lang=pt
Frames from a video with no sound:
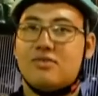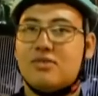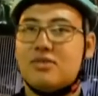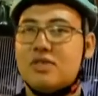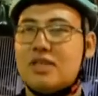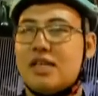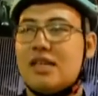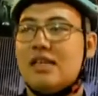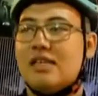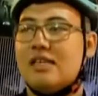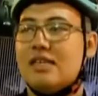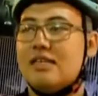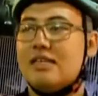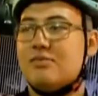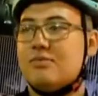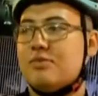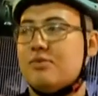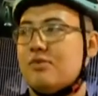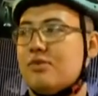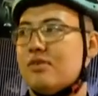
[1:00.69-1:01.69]
o
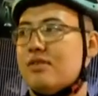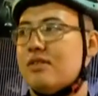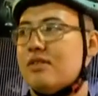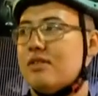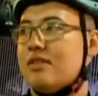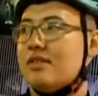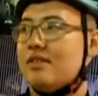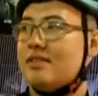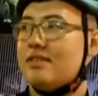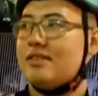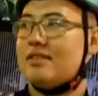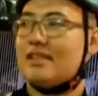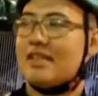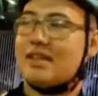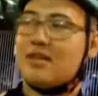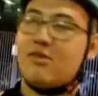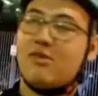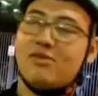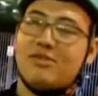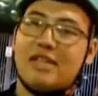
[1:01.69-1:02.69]
ciclismo e se
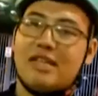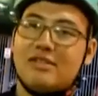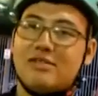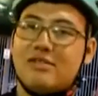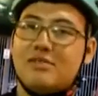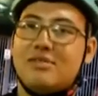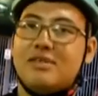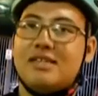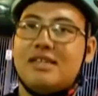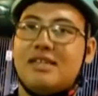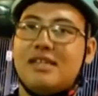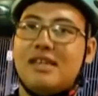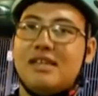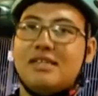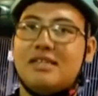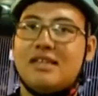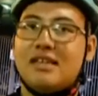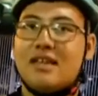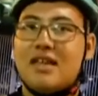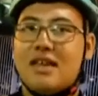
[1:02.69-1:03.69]
está em contato com a
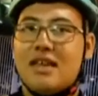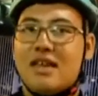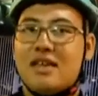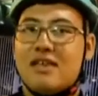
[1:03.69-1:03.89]
bicicleta